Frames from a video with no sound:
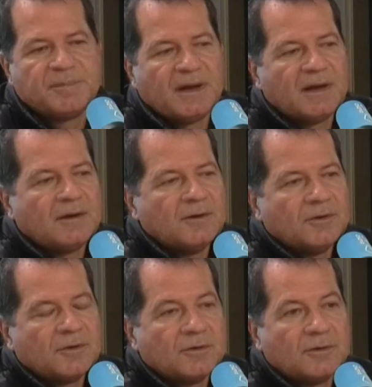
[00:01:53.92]
pas euh,
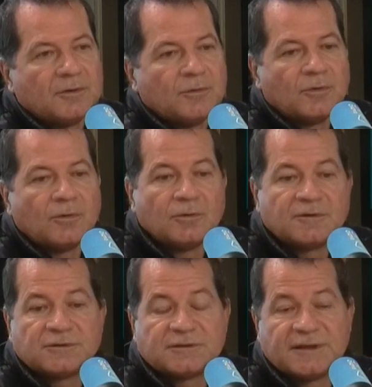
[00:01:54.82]
au
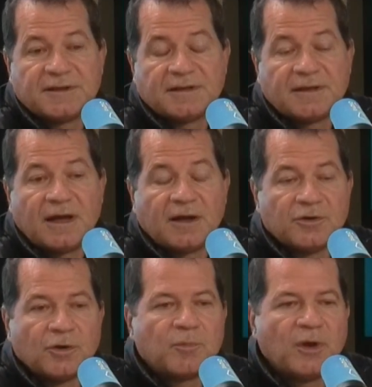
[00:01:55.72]
Conseil d'État
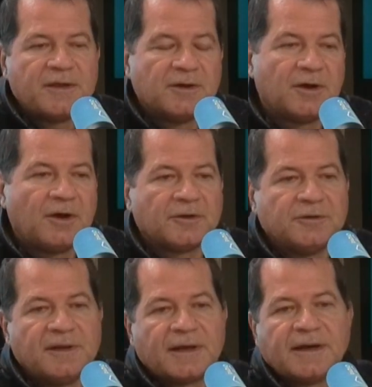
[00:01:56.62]
un employeur de
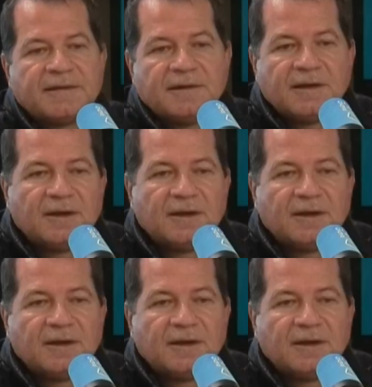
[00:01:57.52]
décréter